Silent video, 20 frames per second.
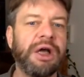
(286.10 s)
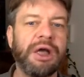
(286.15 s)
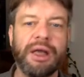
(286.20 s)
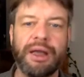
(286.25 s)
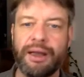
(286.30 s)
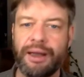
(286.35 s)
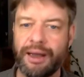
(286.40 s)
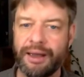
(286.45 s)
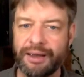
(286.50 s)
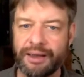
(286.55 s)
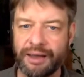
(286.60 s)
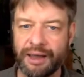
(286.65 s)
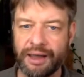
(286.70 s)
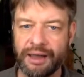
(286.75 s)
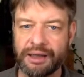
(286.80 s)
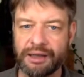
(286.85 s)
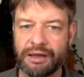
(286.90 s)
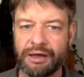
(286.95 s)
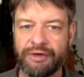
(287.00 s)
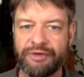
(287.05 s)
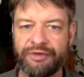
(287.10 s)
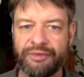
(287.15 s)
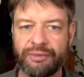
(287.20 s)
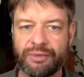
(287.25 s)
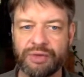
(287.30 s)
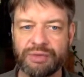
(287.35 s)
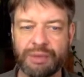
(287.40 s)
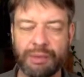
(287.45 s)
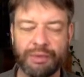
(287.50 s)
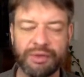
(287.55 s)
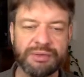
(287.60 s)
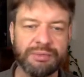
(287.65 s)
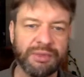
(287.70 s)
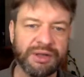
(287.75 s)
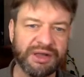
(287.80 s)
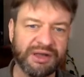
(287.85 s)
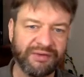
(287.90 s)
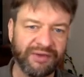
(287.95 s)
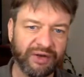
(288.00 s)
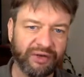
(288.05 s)
Erde nachkaufen muss. Man muss ein
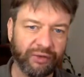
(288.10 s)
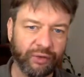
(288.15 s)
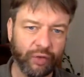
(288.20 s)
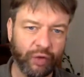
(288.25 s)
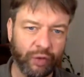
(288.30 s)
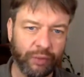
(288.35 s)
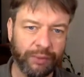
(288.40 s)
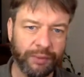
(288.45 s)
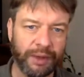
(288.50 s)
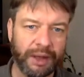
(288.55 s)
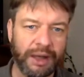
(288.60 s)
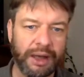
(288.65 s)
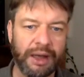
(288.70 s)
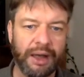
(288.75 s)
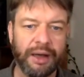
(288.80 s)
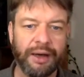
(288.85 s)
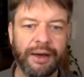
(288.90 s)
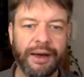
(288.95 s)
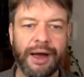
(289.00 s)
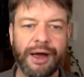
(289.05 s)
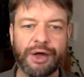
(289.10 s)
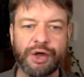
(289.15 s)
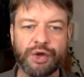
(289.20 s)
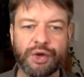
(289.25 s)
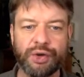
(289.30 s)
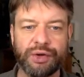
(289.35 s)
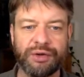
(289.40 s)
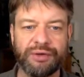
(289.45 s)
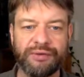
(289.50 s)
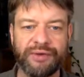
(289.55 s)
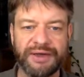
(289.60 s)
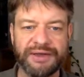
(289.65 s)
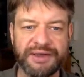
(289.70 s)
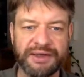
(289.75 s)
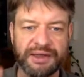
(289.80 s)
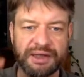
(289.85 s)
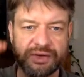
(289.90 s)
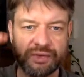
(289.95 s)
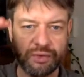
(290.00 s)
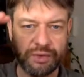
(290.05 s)
bisschen was von oben nachschütten, weil
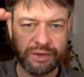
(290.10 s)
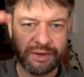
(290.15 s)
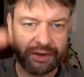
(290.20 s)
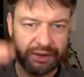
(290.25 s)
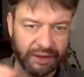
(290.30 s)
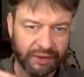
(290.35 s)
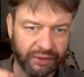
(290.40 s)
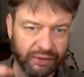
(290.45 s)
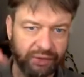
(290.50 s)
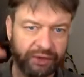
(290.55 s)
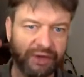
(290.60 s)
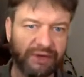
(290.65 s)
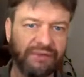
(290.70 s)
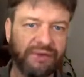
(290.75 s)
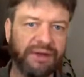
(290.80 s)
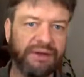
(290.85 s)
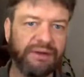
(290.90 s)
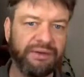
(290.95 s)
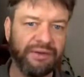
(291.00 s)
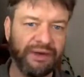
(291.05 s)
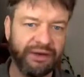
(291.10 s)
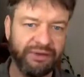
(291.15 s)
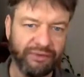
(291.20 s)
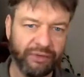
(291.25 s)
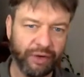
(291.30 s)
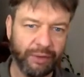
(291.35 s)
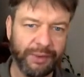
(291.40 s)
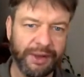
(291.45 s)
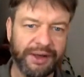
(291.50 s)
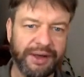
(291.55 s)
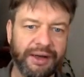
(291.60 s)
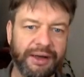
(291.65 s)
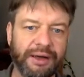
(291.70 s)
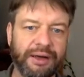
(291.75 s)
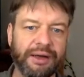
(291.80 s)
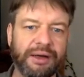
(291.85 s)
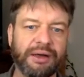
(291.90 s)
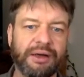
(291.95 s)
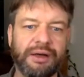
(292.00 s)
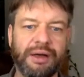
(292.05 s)
sich das unten natürlich, wenn, wenn die Würmer
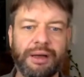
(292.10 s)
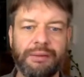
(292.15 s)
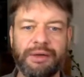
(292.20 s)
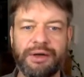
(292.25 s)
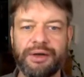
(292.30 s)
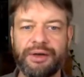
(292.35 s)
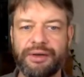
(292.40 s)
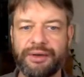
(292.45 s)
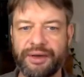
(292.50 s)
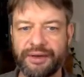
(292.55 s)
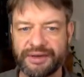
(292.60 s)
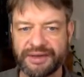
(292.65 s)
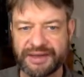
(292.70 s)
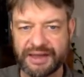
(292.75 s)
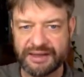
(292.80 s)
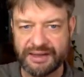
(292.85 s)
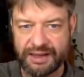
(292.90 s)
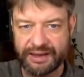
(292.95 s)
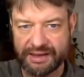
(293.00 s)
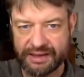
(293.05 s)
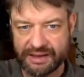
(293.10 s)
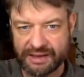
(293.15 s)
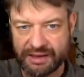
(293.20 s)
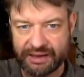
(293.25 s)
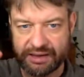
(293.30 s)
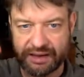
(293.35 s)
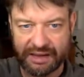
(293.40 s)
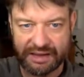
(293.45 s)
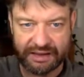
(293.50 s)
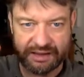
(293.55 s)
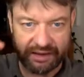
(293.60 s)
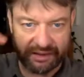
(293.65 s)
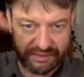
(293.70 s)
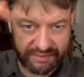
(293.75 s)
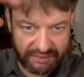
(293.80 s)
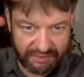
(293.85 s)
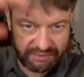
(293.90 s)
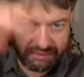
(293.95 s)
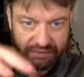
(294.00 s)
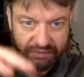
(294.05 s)
da knabbern, dann zersetzt sich das, dann
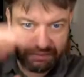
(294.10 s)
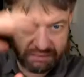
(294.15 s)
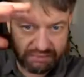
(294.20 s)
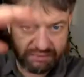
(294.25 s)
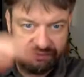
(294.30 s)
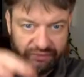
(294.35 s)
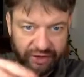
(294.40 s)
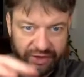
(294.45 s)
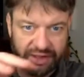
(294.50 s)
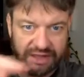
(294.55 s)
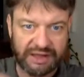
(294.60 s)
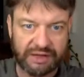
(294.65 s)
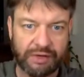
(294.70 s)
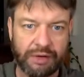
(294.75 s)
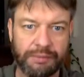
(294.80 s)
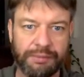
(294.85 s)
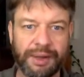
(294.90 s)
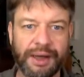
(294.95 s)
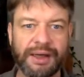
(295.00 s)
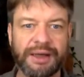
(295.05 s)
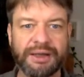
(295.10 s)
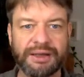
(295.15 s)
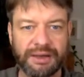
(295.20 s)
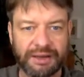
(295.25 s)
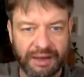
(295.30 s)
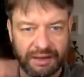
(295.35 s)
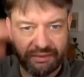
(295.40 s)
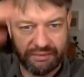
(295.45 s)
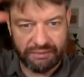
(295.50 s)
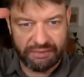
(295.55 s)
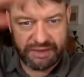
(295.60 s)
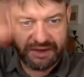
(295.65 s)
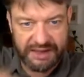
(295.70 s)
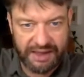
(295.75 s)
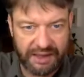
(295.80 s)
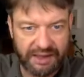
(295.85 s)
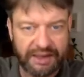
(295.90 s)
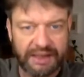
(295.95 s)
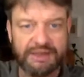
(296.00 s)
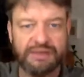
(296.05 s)
wird das kompakter, dann
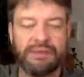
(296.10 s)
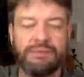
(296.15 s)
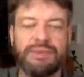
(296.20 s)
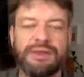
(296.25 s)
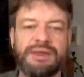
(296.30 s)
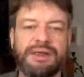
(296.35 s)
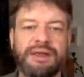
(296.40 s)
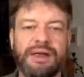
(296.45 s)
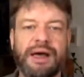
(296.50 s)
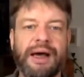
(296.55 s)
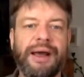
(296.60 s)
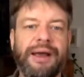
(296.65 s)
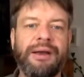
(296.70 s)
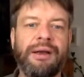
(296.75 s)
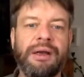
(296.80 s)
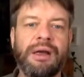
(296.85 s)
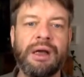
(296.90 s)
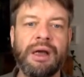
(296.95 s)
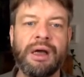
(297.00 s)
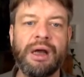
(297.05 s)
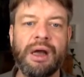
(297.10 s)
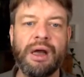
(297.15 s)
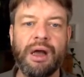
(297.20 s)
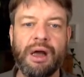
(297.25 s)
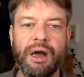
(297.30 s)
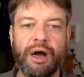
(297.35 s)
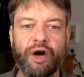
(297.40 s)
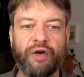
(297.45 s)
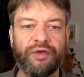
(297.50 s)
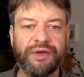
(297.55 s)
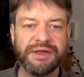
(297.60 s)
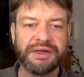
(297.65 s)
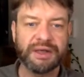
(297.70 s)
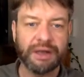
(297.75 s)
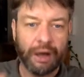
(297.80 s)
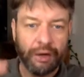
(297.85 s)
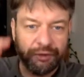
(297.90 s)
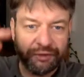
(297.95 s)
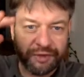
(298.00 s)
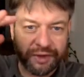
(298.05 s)
sinkt das so ein bisschen ein. Auch wenn es
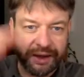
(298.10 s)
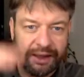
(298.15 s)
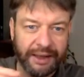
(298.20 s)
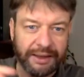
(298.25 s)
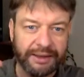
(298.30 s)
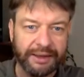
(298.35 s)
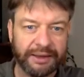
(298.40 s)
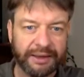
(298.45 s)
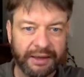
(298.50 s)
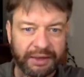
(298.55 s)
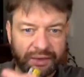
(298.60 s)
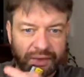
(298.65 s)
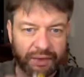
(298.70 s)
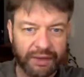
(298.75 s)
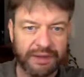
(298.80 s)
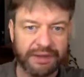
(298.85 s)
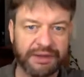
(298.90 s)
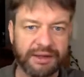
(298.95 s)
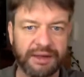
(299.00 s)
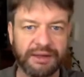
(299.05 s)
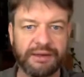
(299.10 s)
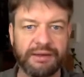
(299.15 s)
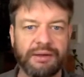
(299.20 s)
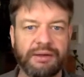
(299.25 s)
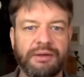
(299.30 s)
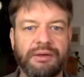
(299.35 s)
drauf regnet natürlich, dann